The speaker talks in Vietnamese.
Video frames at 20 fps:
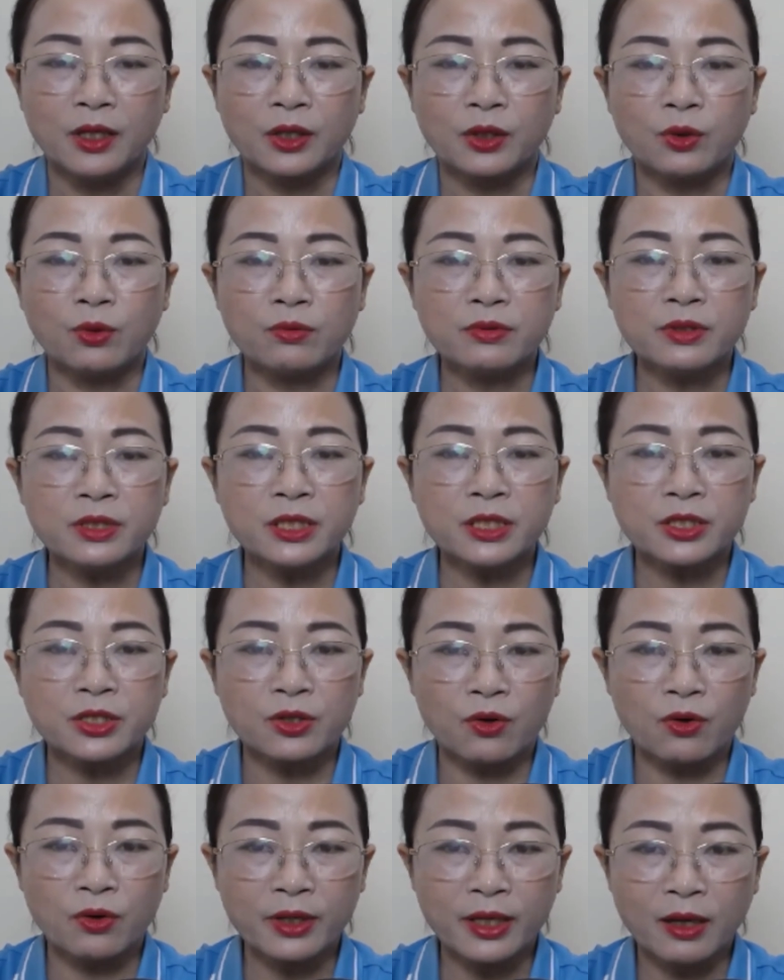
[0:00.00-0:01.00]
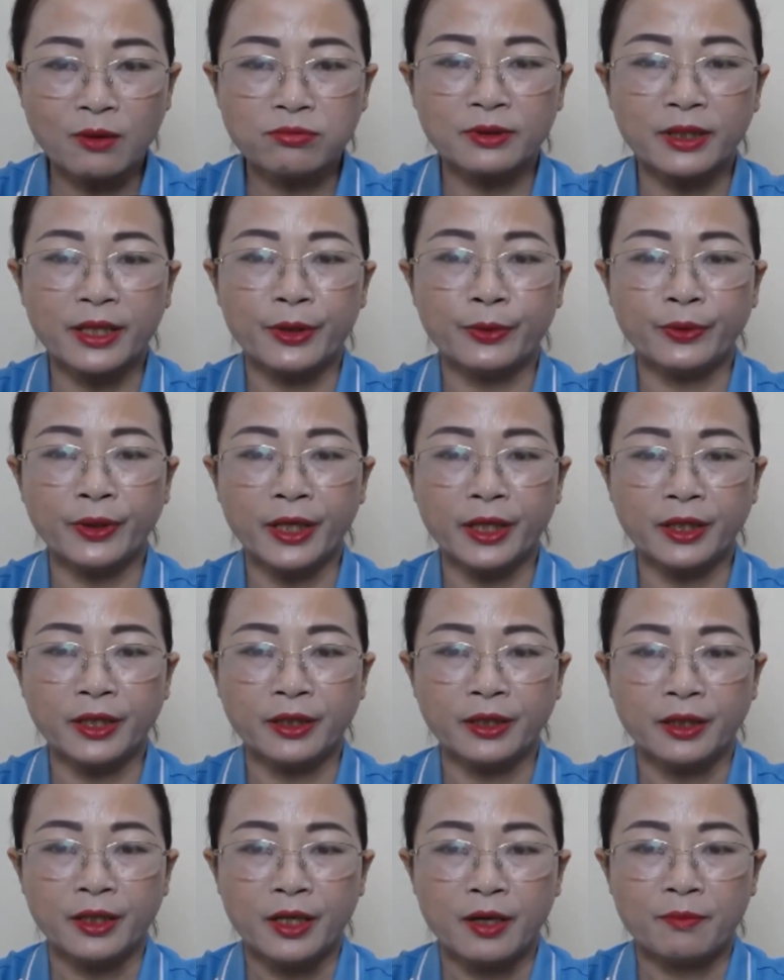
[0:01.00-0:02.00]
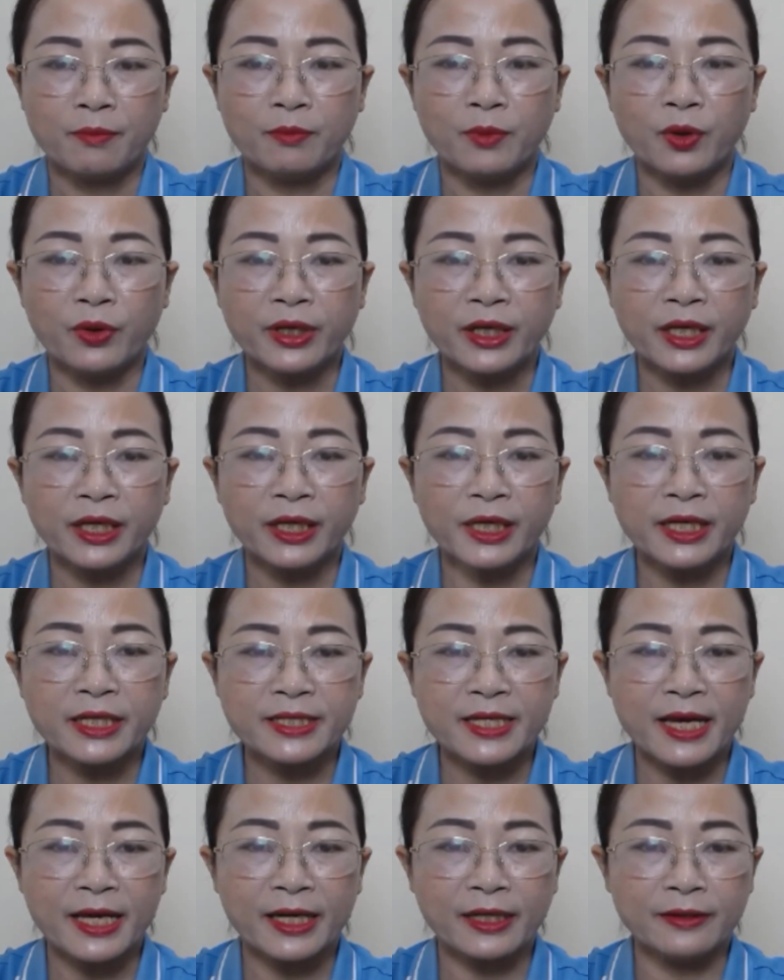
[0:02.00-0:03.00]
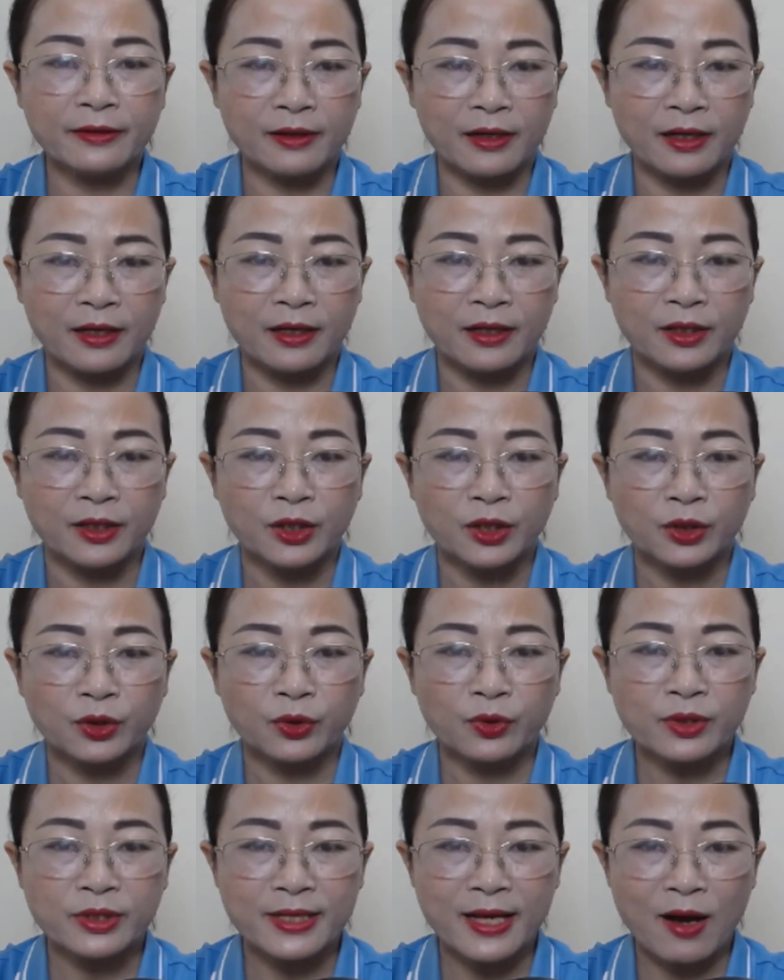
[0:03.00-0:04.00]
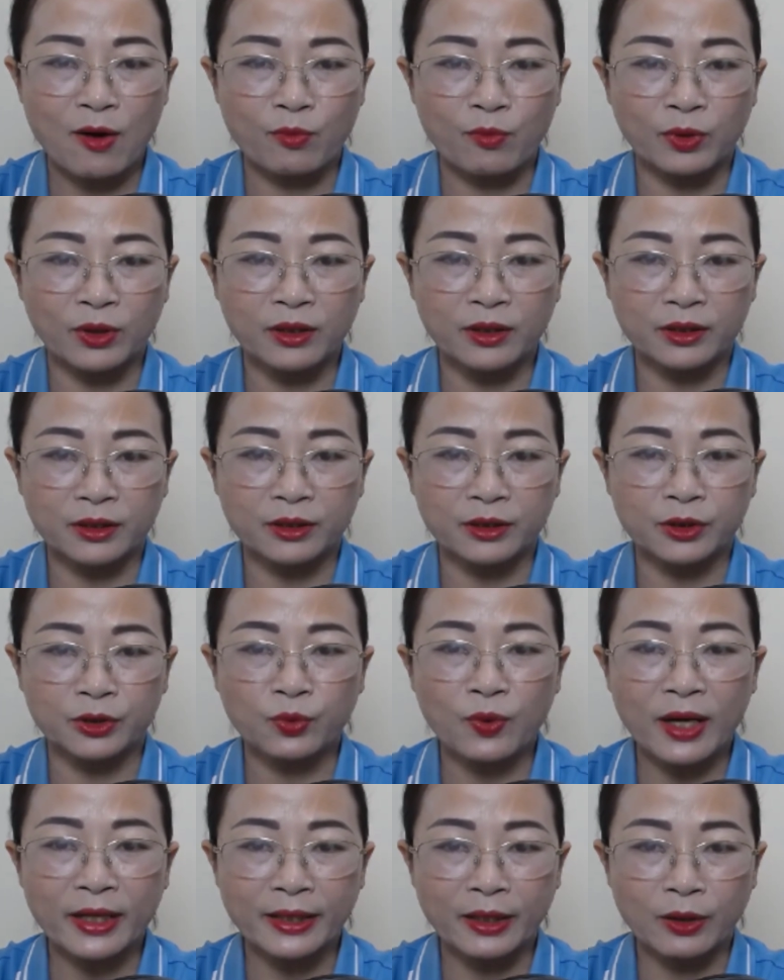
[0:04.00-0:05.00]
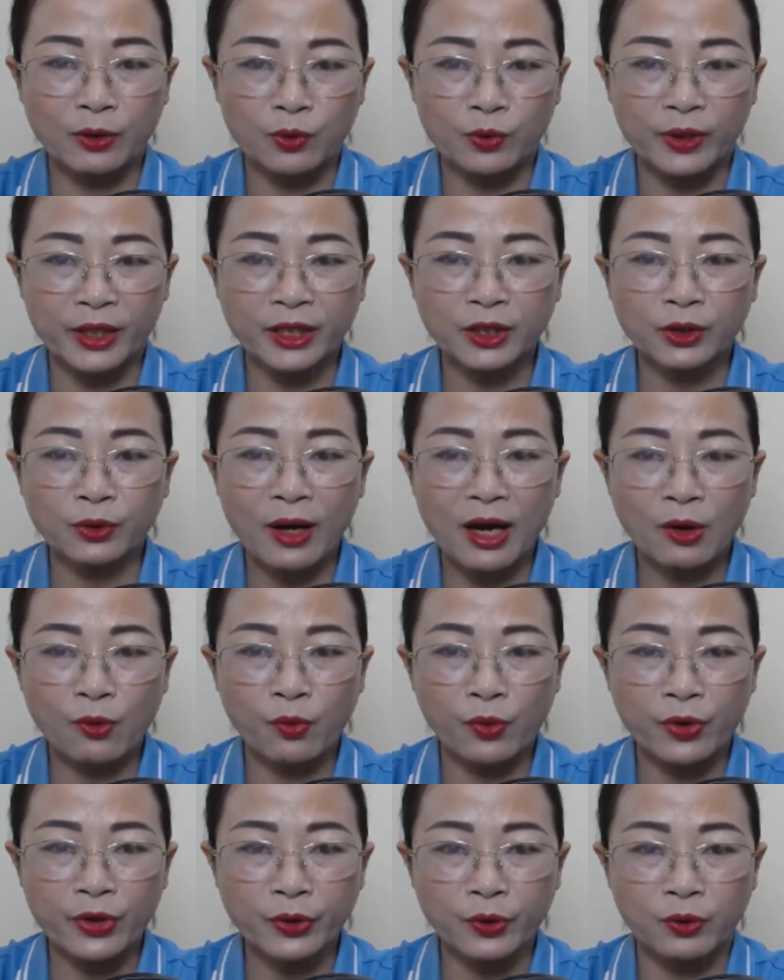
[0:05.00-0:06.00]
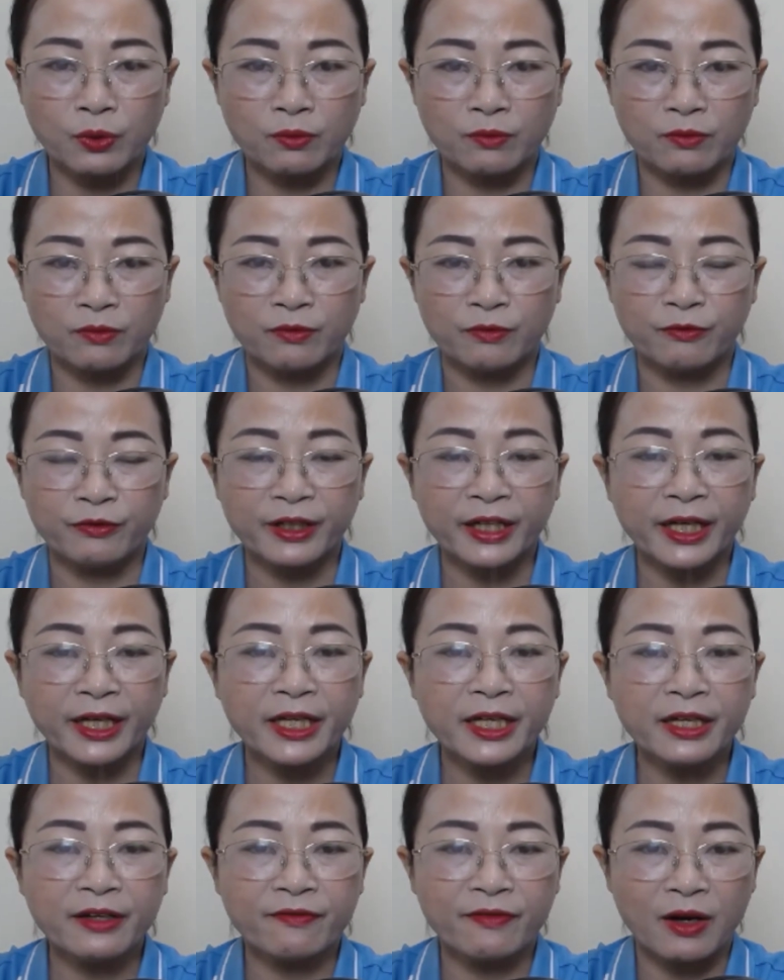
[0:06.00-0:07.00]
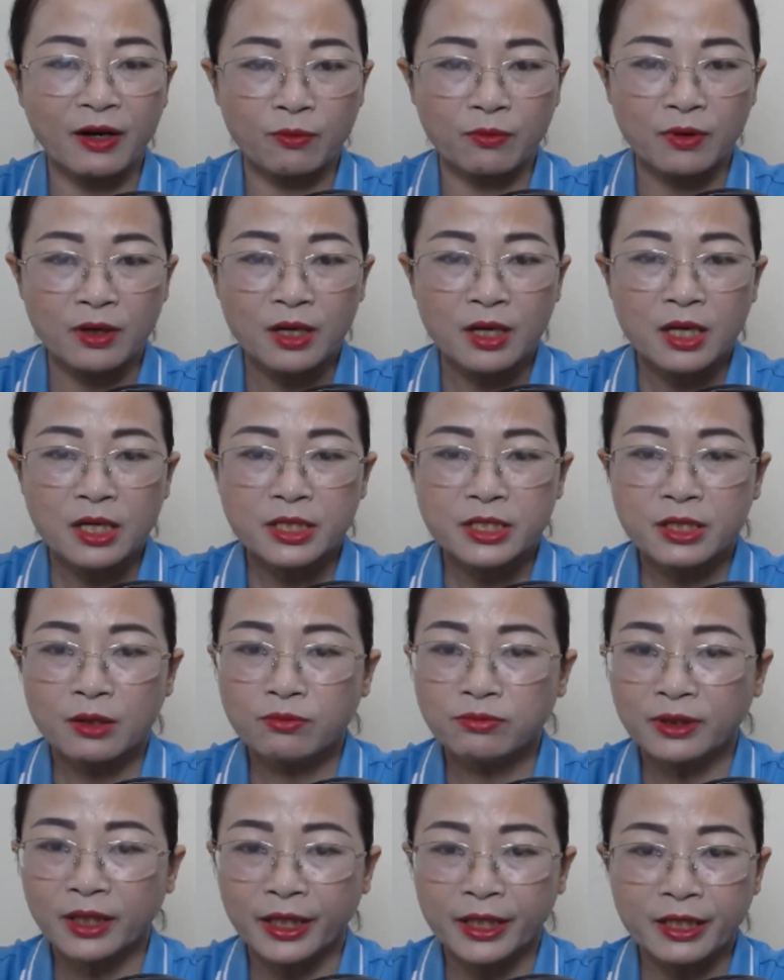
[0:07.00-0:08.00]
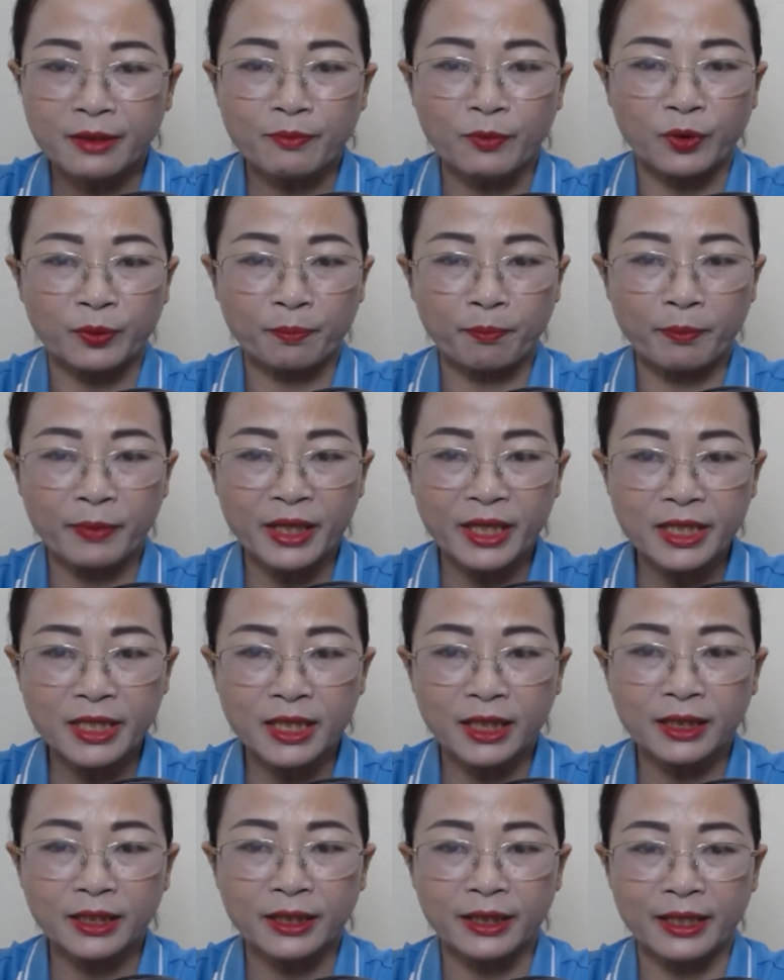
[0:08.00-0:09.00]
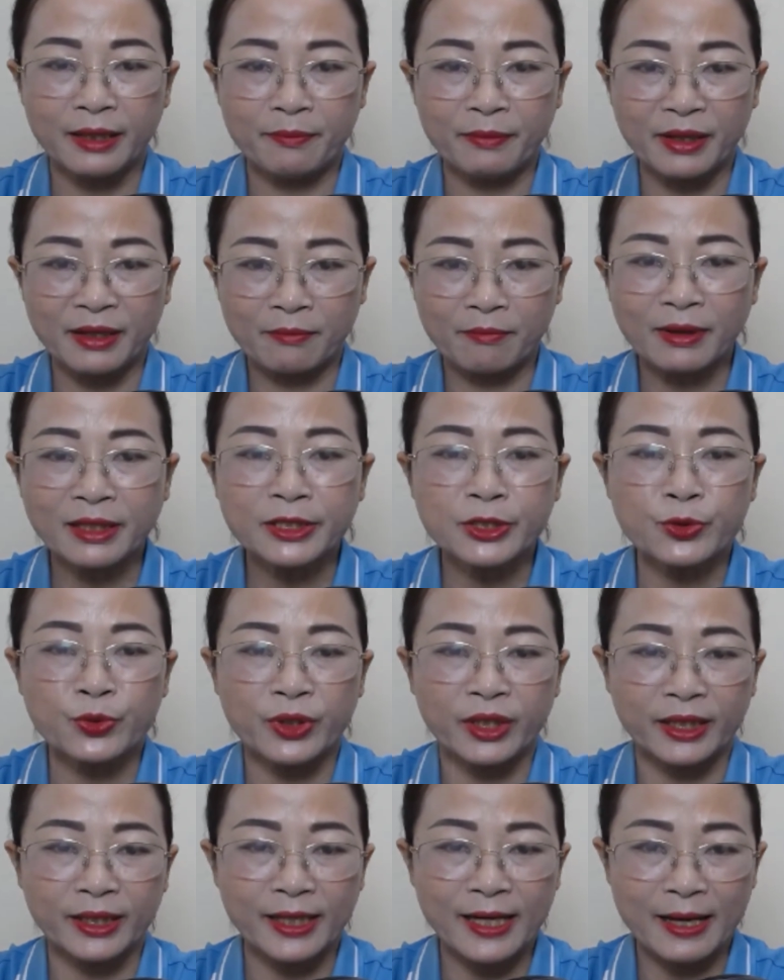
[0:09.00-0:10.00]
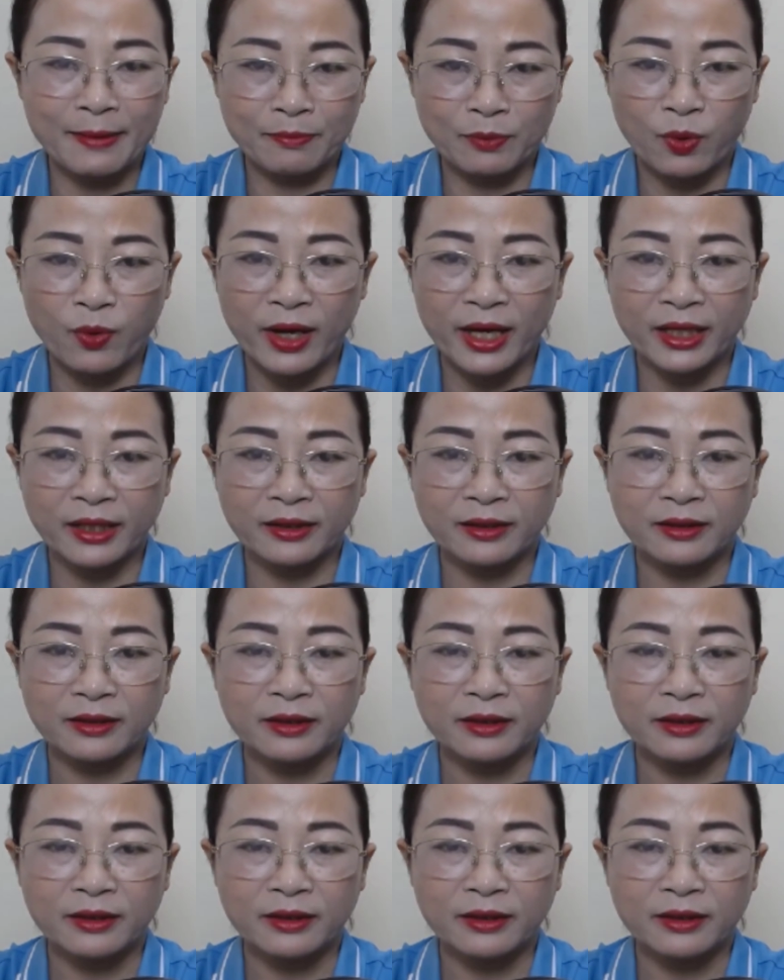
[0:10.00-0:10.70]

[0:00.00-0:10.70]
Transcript: cũng như số đông thiếu niên mỗi khi đi xe lửa Tôi dạo một lượt từ toa đầu đến toa cuối cùng với cái hy vọng trông thấy một mỹ nhân để mình bắt chuyện làm quen.